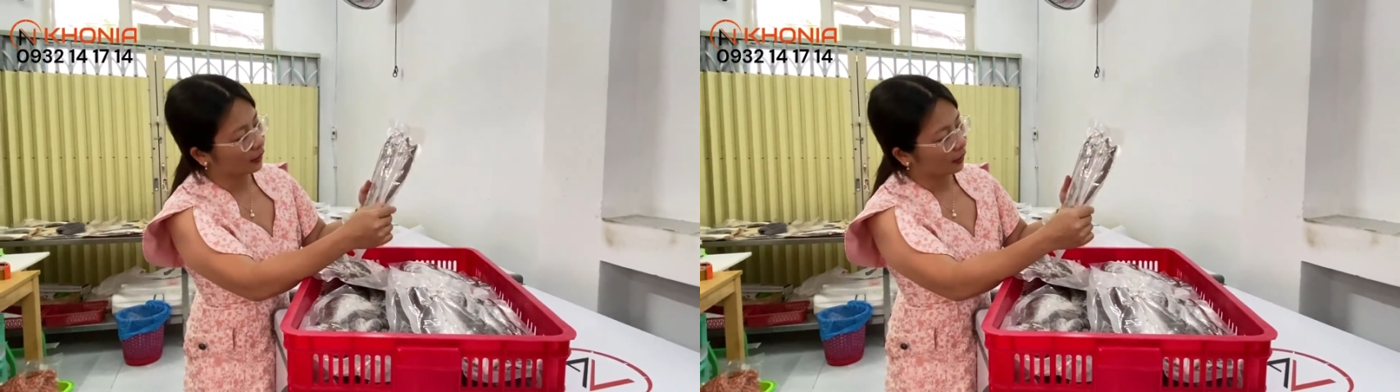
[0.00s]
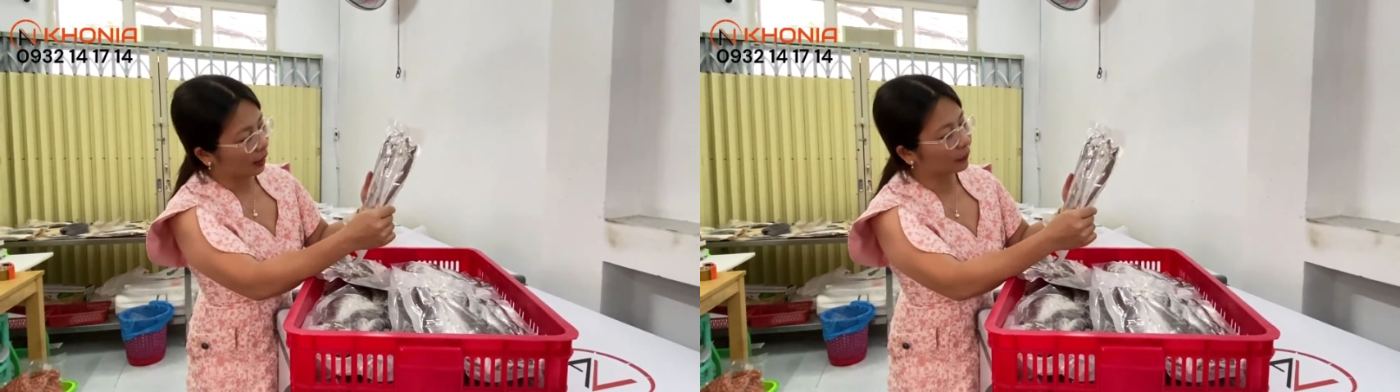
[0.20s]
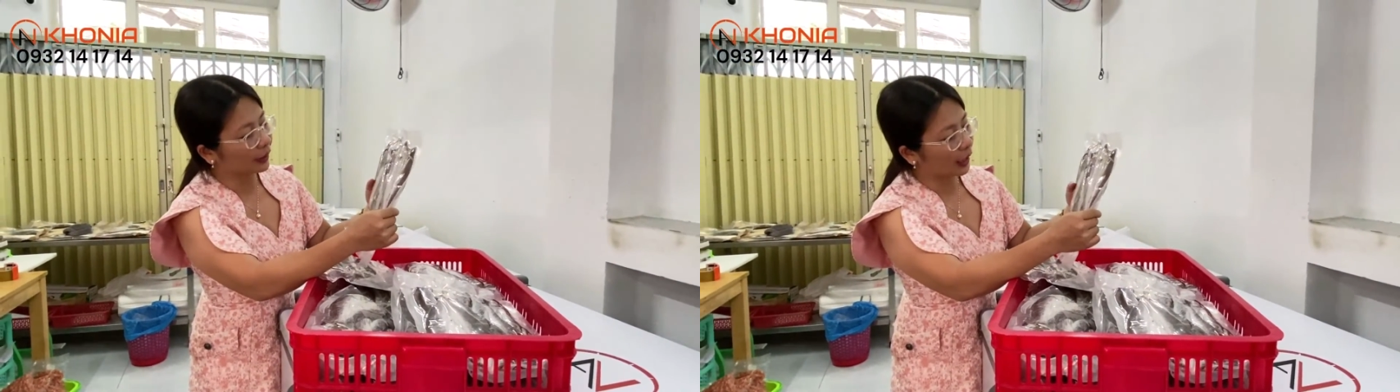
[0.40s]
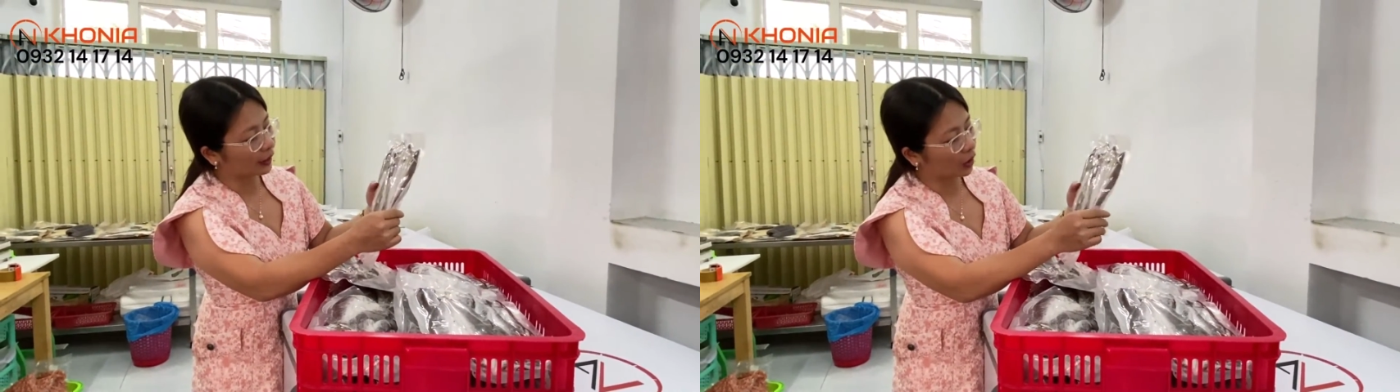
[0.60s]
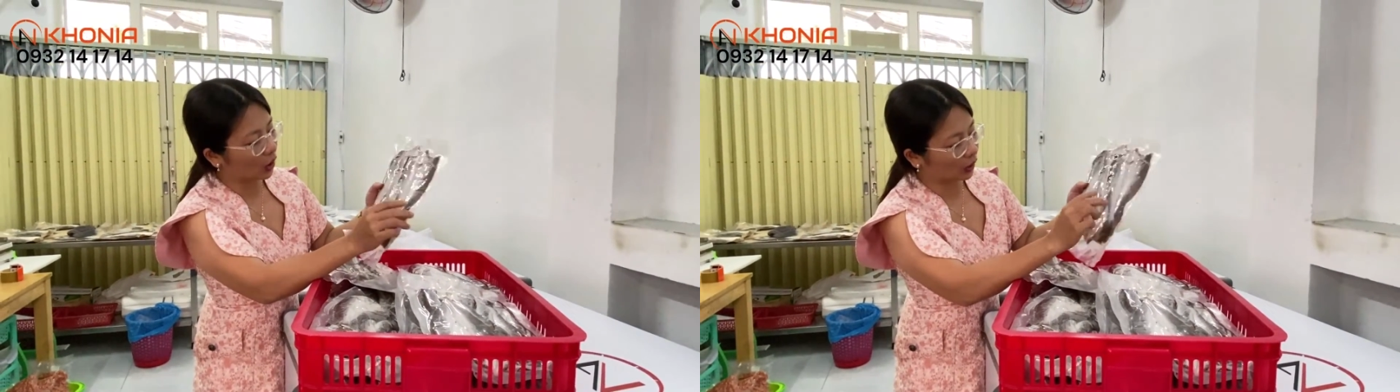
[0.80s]
a à, 12
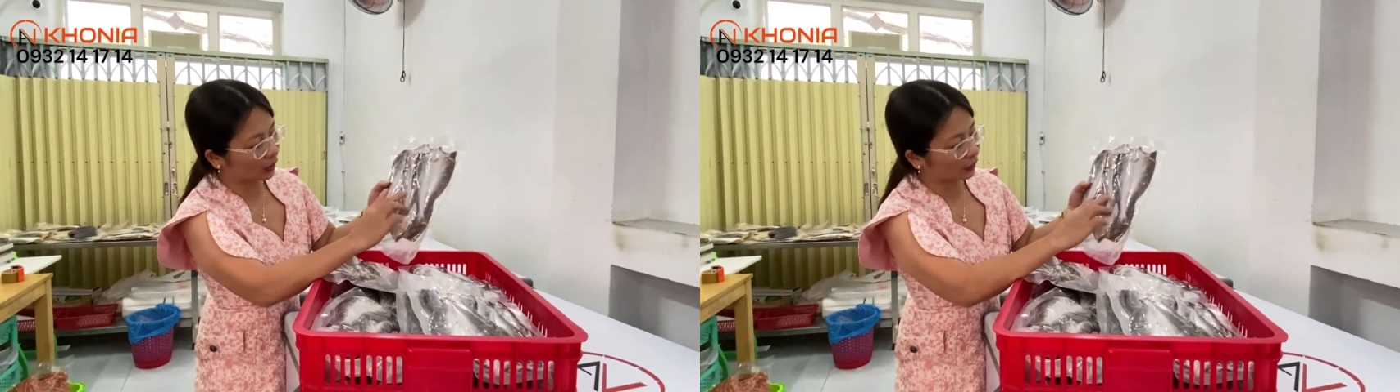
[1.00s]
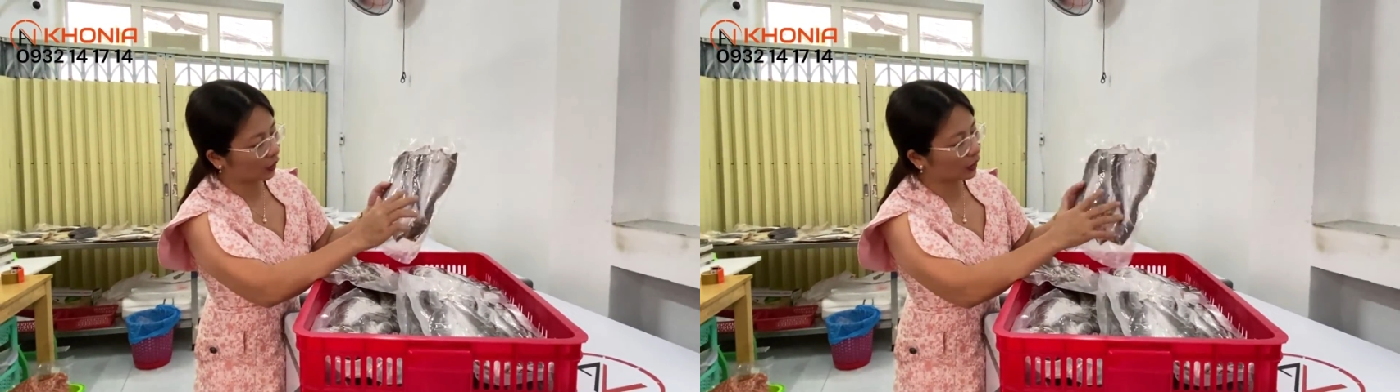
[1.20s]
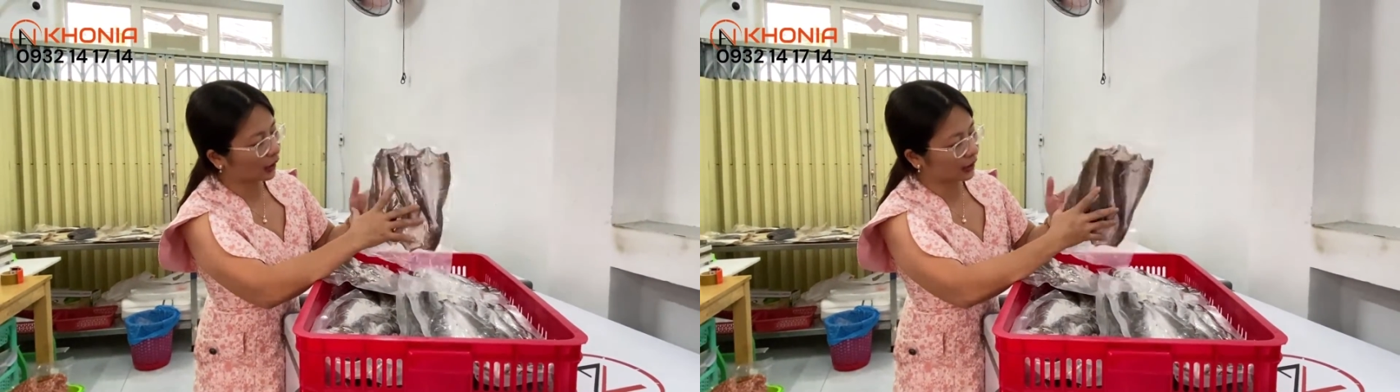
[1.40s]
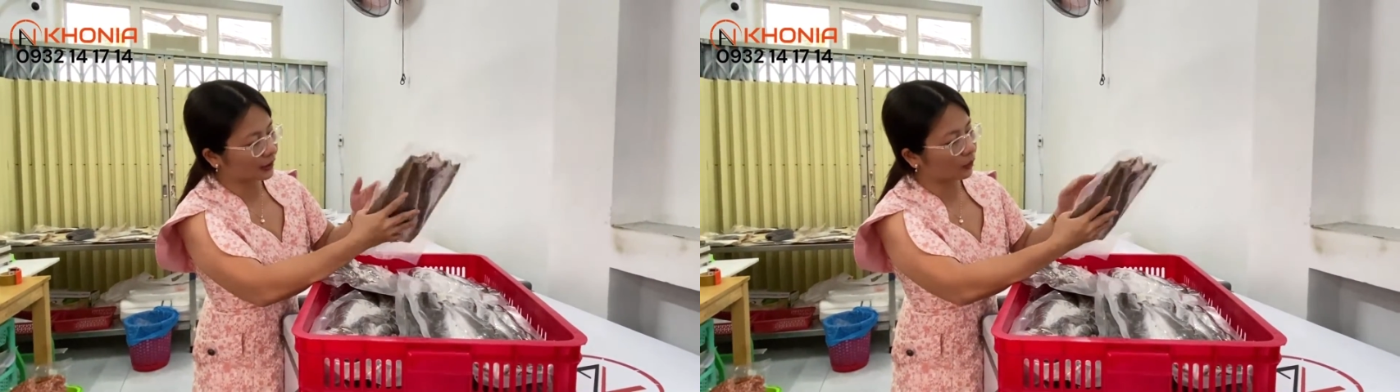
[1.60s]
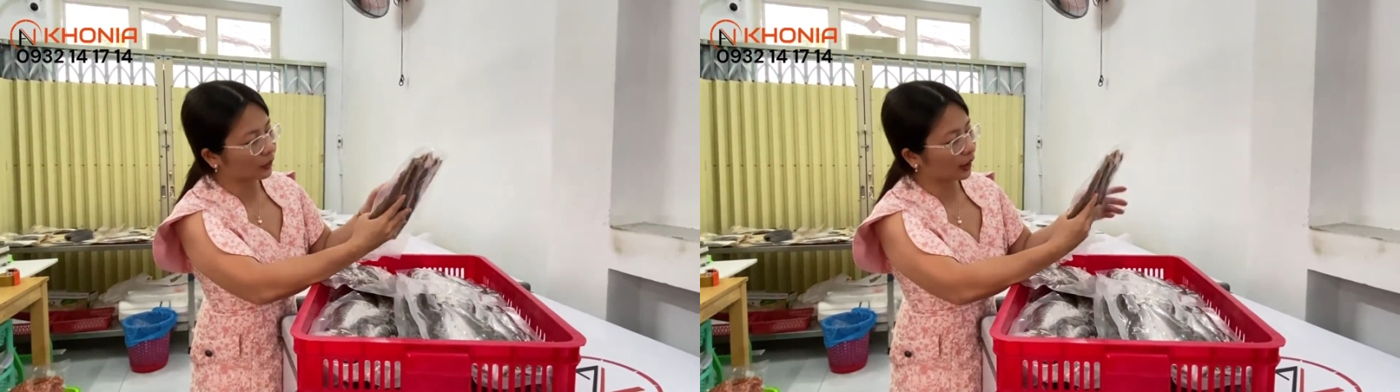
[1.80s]
con gói này là
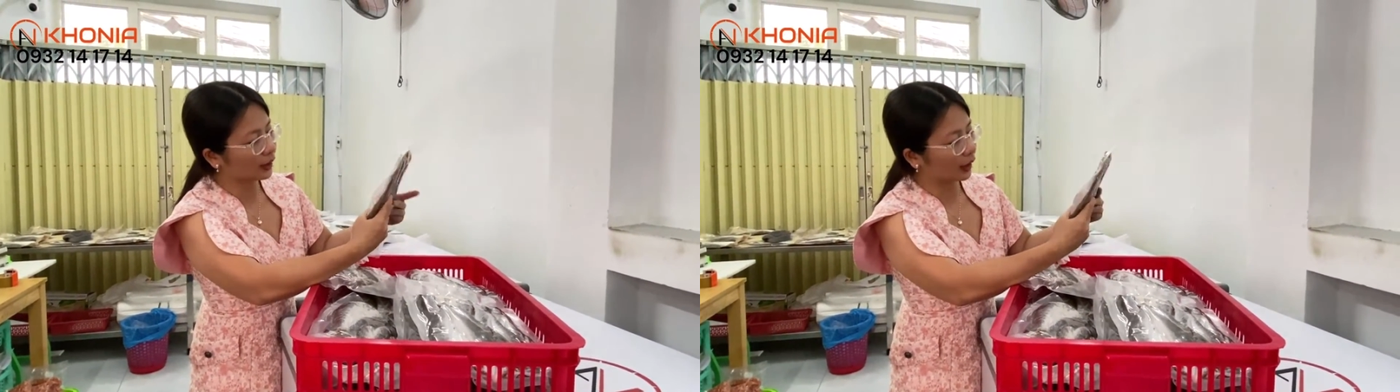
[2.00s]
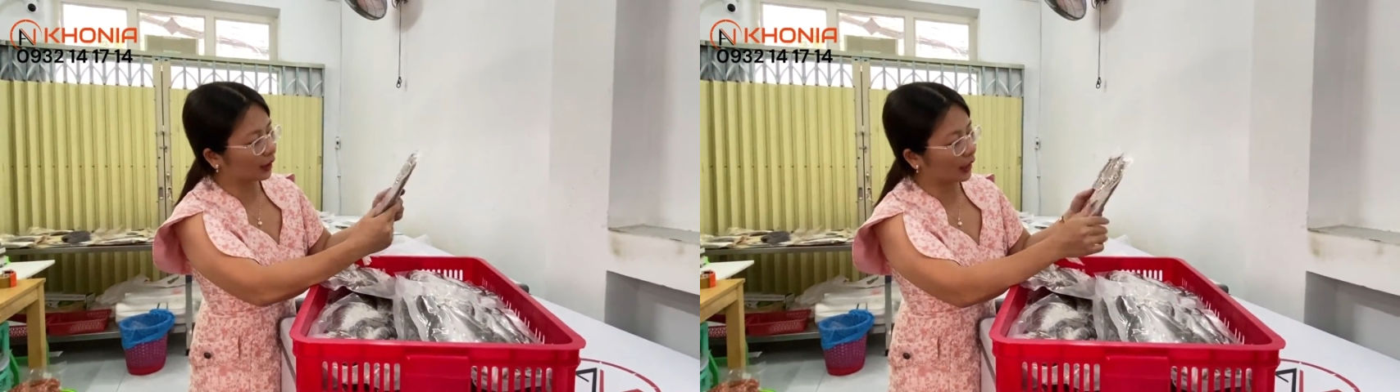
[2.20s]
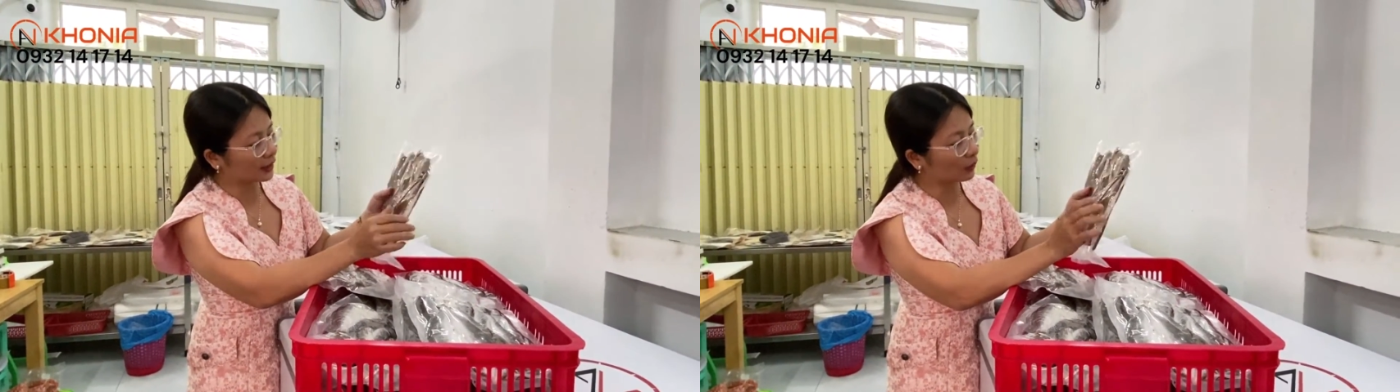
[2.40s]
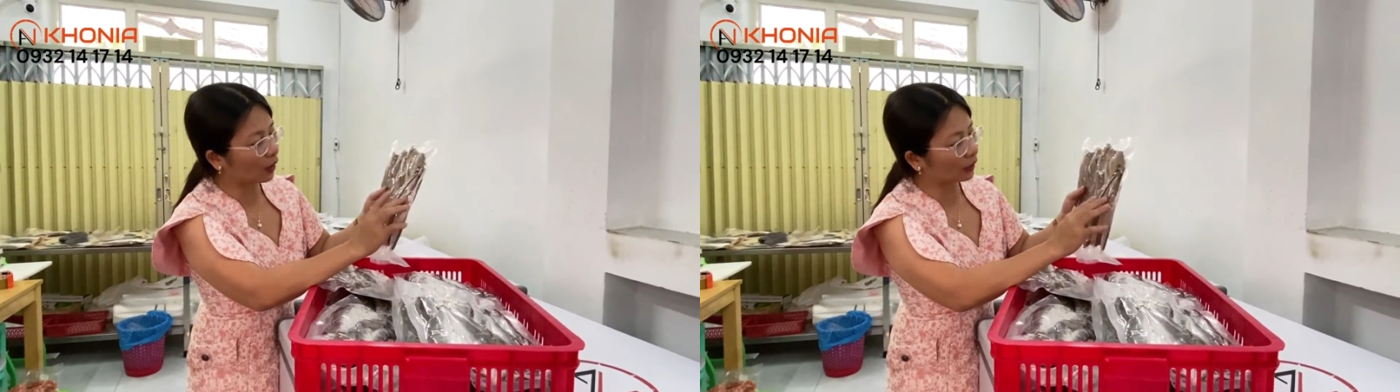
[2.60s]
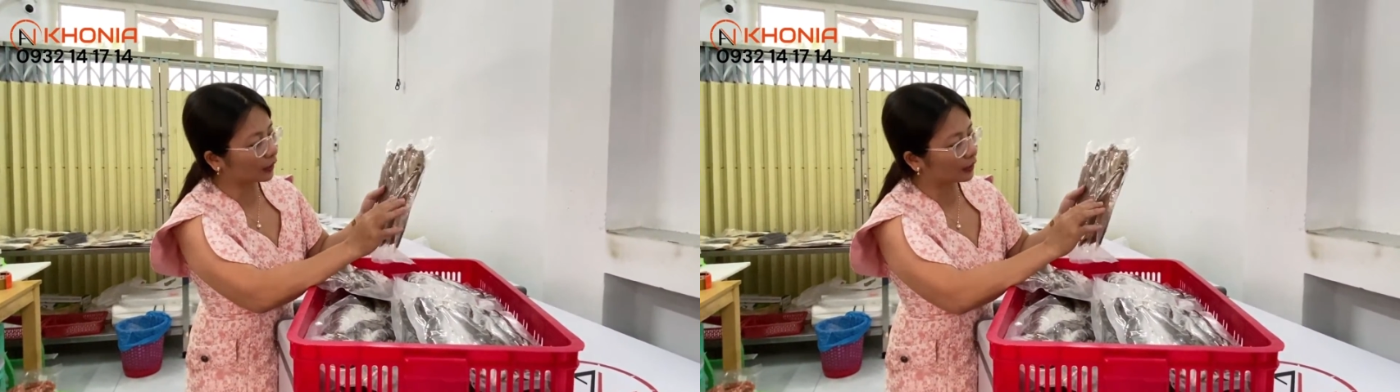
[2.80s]
6 ký nè à 6
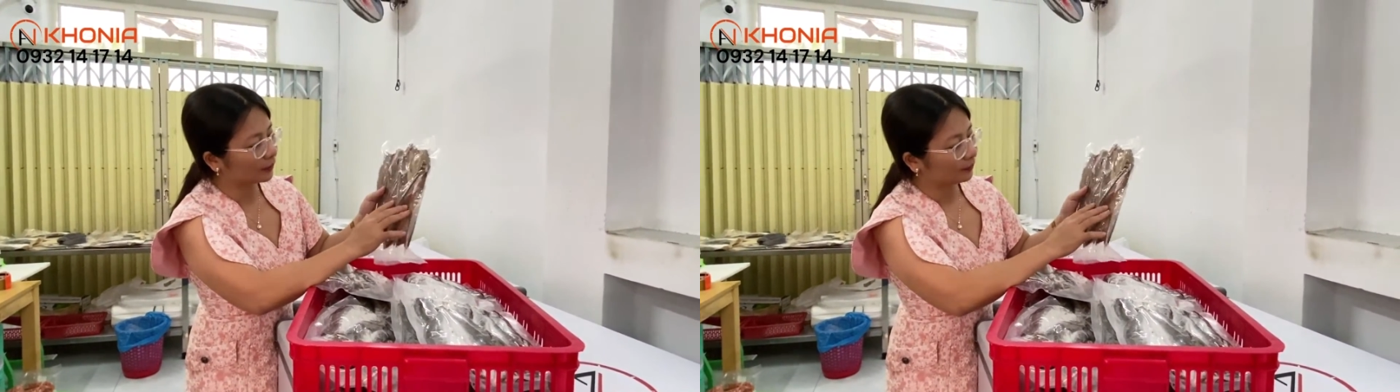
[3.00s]
con chứ